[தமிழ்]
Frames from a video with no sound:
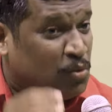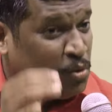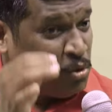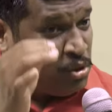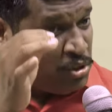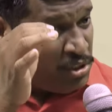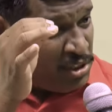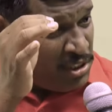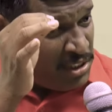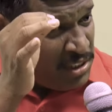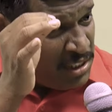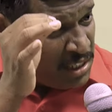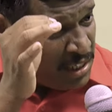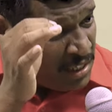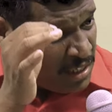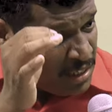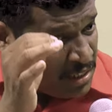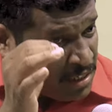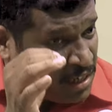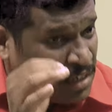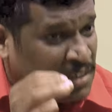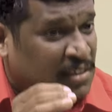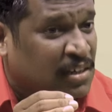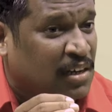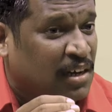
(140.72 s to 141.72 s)
குளிர்ச்சியான
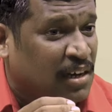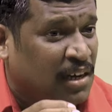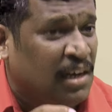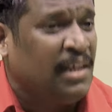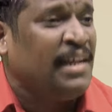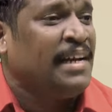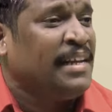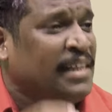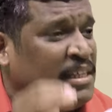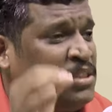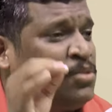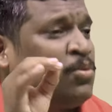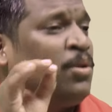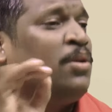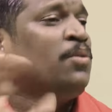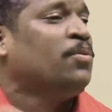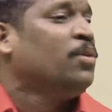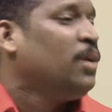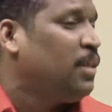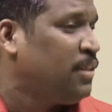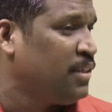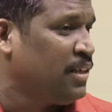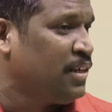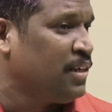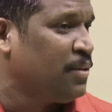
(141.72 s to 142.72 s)
நாட்களில் என்ன
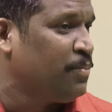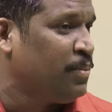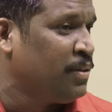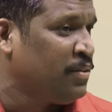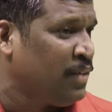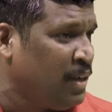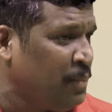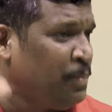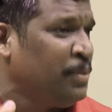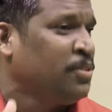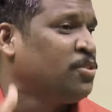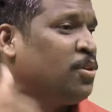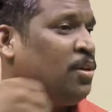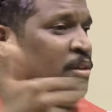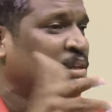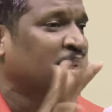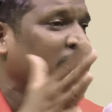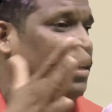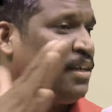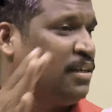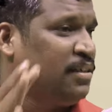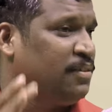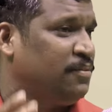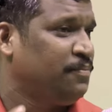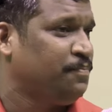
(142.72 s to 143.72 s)
குளிக்கக்கூடாதுங்கிறது தான் இப்படி
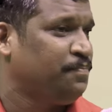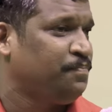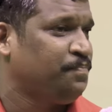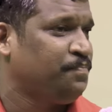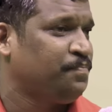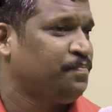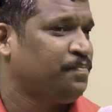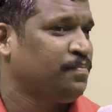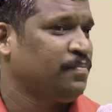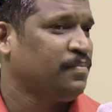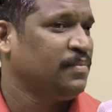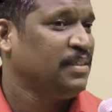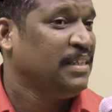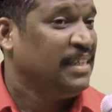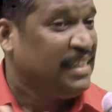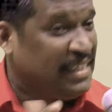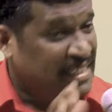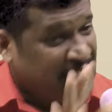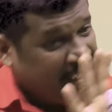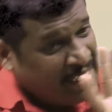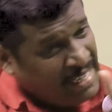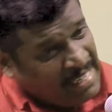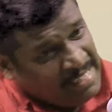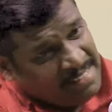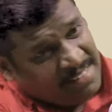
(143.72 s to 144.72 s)
சொல்லிட்டாங்க
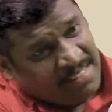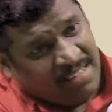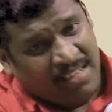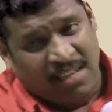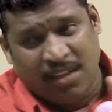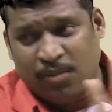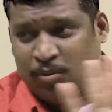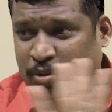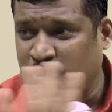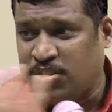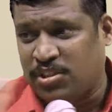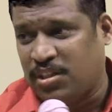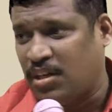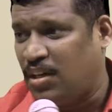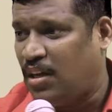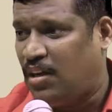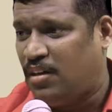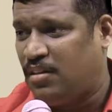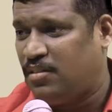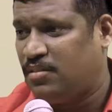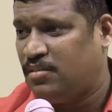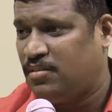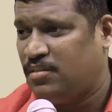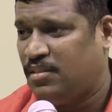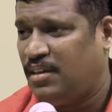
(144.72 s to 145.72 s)
ஹீட் தினங்களை
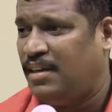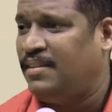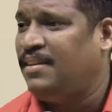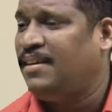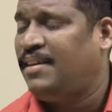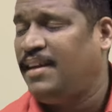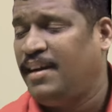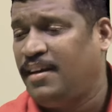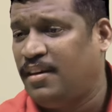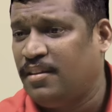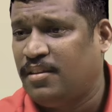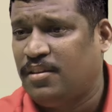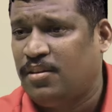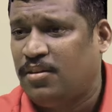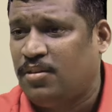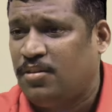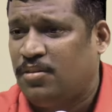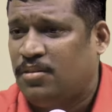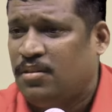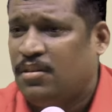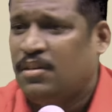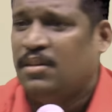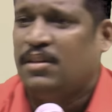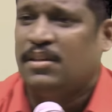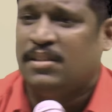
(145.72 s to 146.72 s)
குளிச்சுக்கலாம் எது ஹீட்
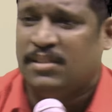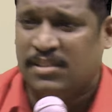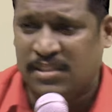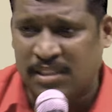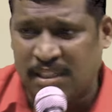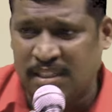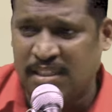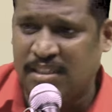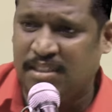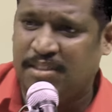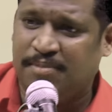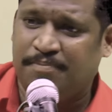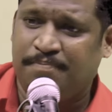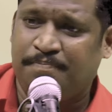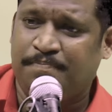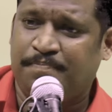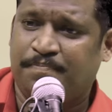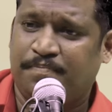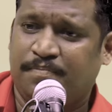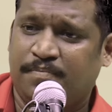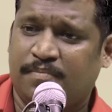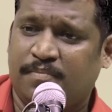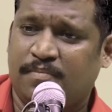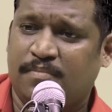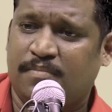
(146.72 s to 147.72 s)
தினம் சனி
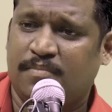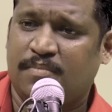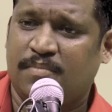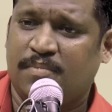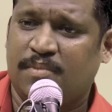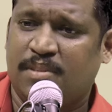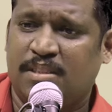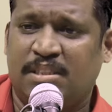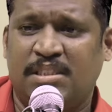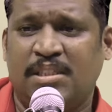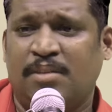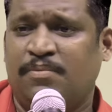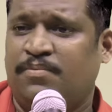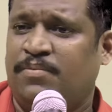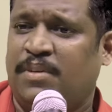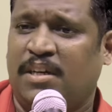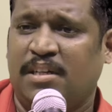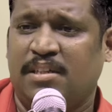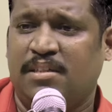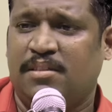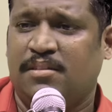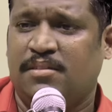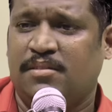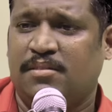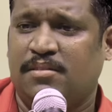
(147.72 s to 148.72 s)

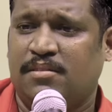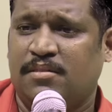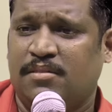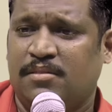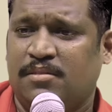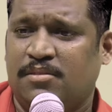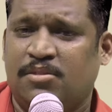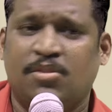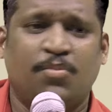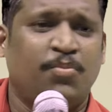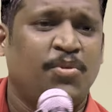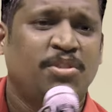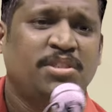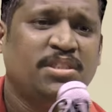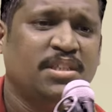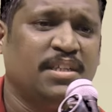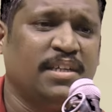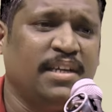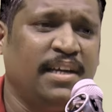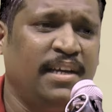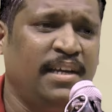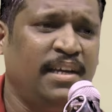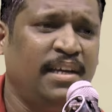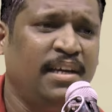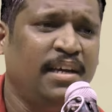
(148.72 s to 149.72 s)
செவ்வாய் ஸோ
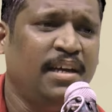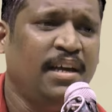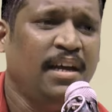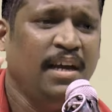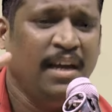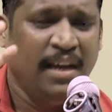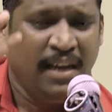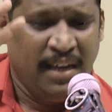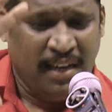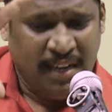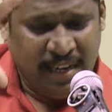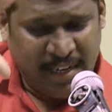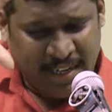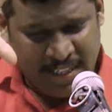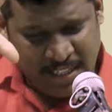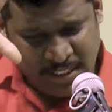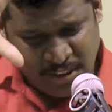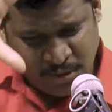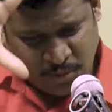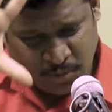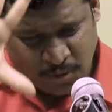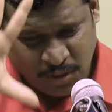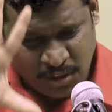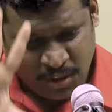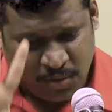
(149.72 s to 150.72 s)
புரிஞ்சுக்கோங்க
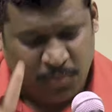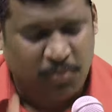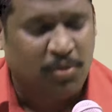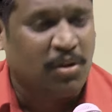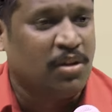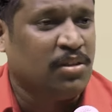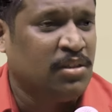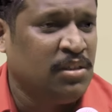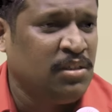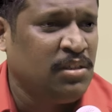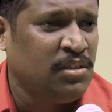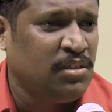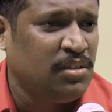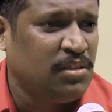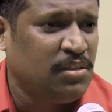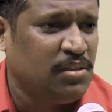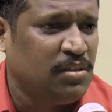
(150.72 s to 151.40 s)
இணைச்சு குளிக்கும் பொழுது